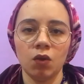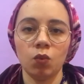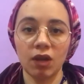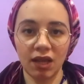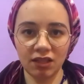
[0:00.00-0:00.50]

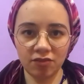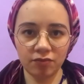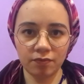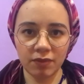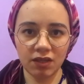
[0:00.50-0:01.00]

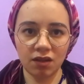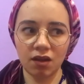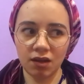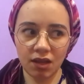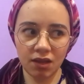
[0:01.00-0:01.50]
والهدف من
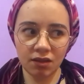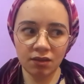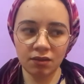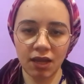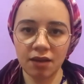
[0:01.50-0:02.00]
القناة
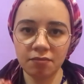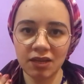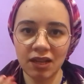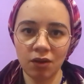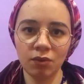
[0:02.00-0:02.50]
كان
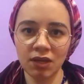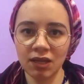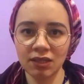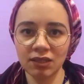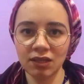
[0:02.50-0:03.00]
من الأول
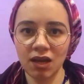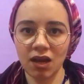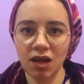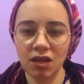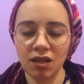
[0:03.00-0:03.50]
إني
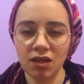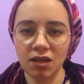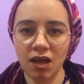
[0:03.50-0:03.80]
آه،